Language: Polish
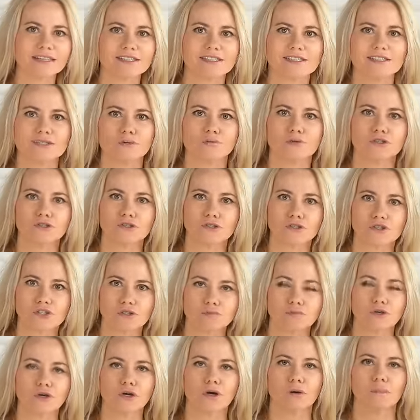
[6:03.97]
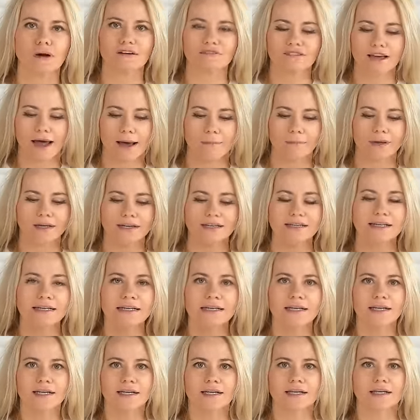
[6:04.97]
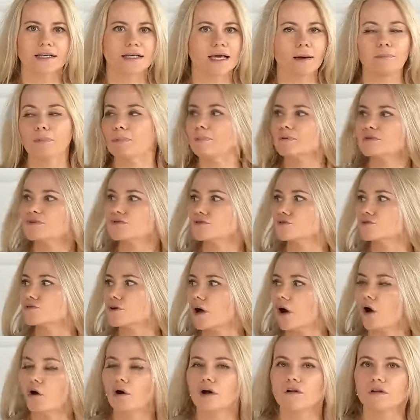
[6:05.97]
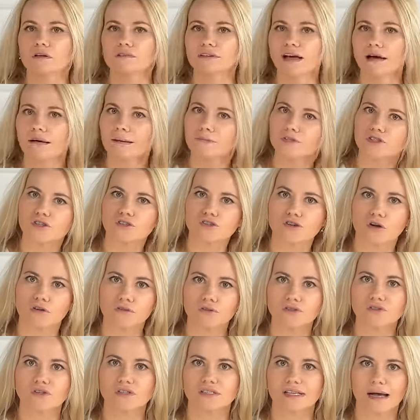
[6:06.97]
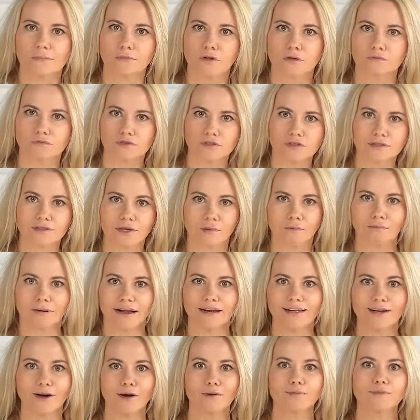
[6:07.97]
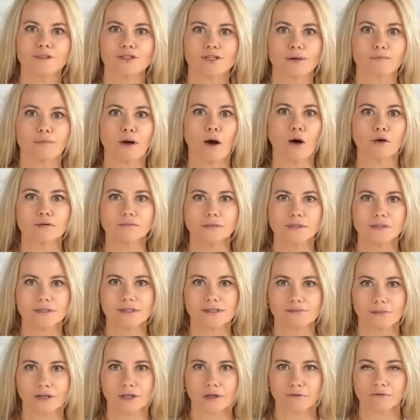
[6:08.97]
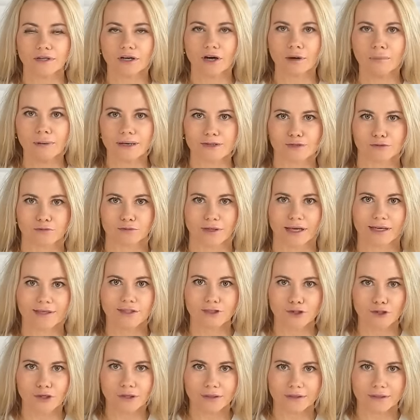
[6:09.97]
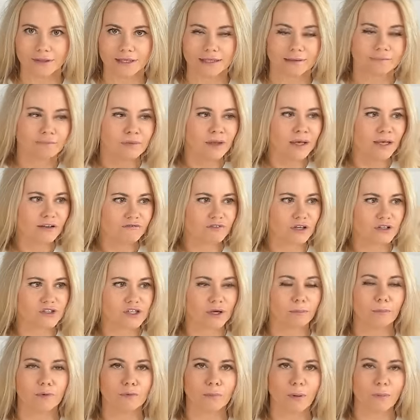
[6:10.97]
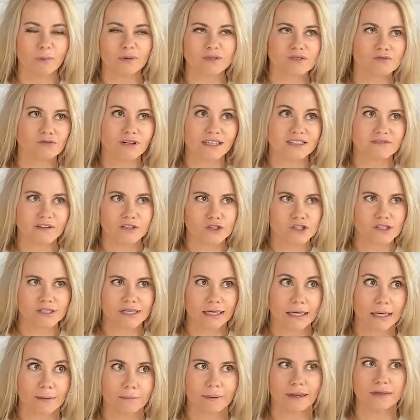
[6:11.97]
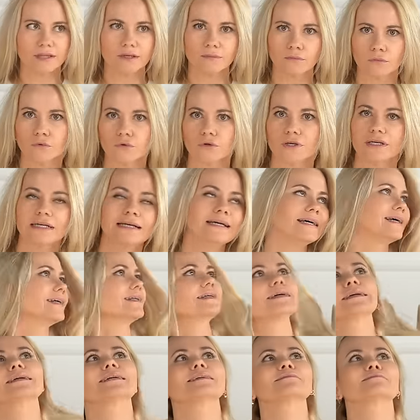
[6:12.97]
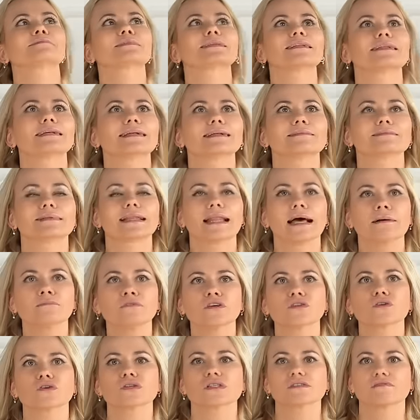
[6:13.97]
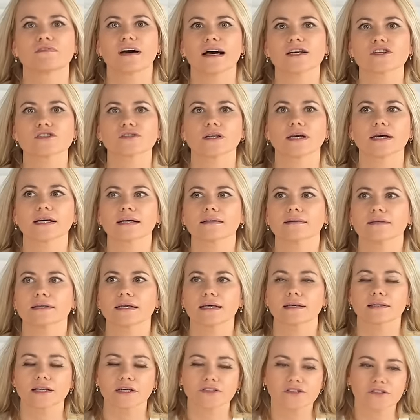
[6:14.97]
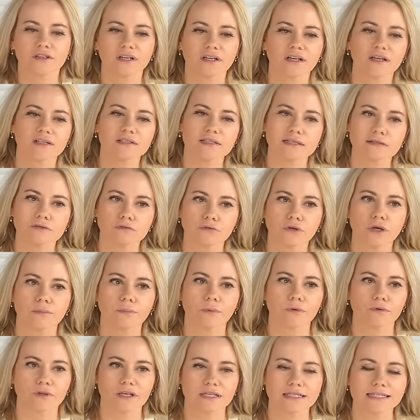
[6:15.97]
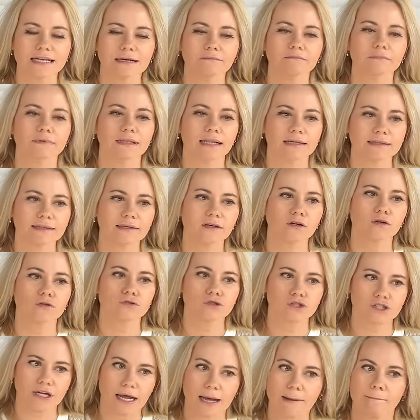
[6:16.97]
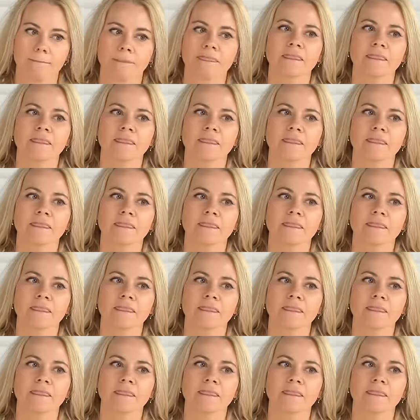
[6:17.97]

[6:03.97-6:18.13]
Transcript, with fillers: gdzie sobie siedzimy i omawiamy i ja po prostu oglądałam się, czy on idzie za mną z tą belką, żeby on mi nie zmienił tego beżu na jakiś inny. Wiecie, bo po prostu raz, dwa, trzy zaklepany mój. Y, dla mnie to jest ważne, ja się tak ekscytuję, podniecam, dlatego że